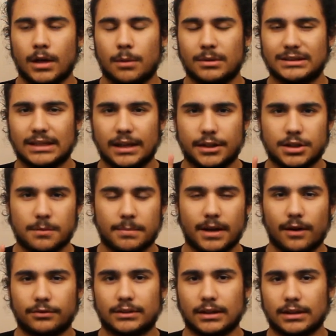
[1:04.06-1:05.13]
Ama sadece bir
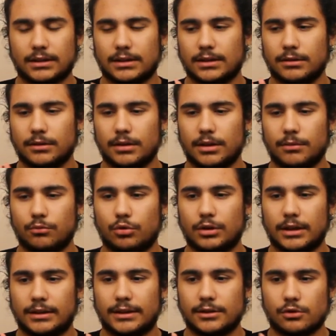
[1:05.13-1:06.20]
haftalık e,
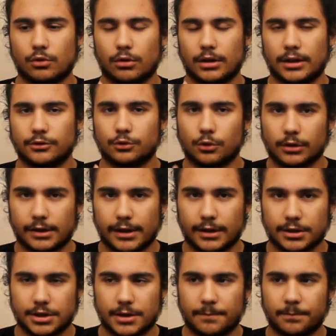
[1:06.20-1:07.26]
müddette sorulan soruları
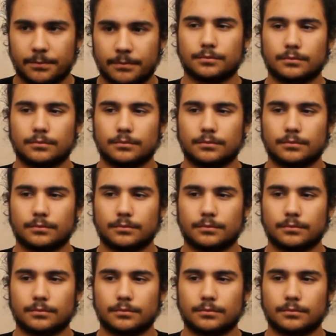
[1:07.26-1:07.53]
alacağım.